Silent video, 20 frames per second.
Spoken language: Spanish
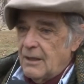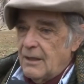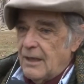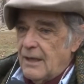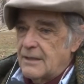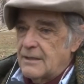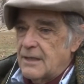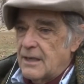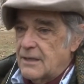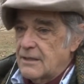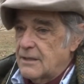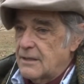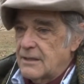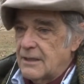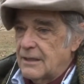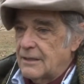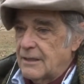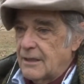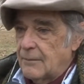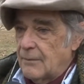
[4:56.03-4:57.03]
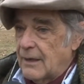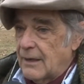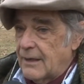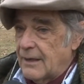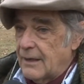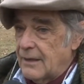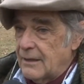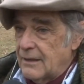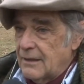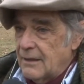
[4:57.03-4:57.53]
Ese, es el tema
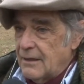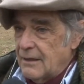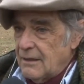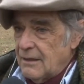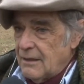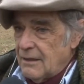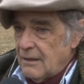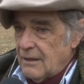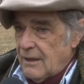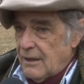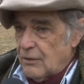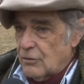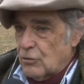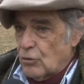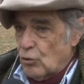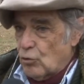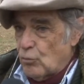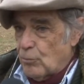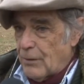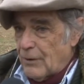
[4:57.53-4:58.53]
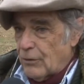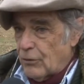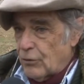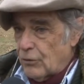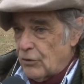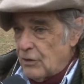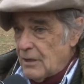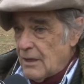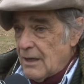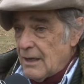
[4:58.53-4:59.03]
que, que nos ocupa
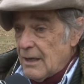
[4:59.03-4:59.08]
hoy.